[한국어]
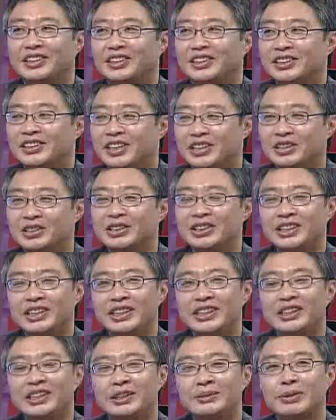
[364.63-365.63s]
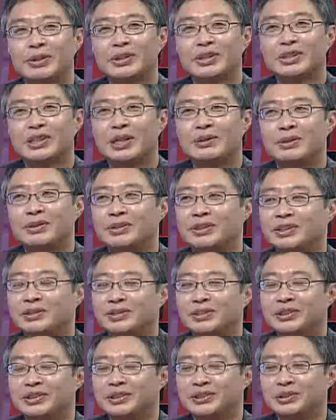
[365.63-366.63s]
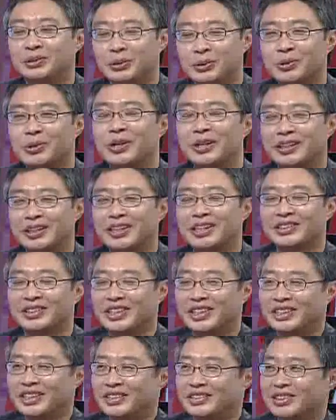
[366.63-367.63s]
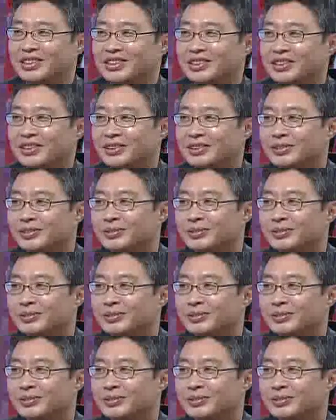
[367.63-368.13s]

그래도 시 쓰면서 살면 좋을 것 같다라고 생각하고 있죠.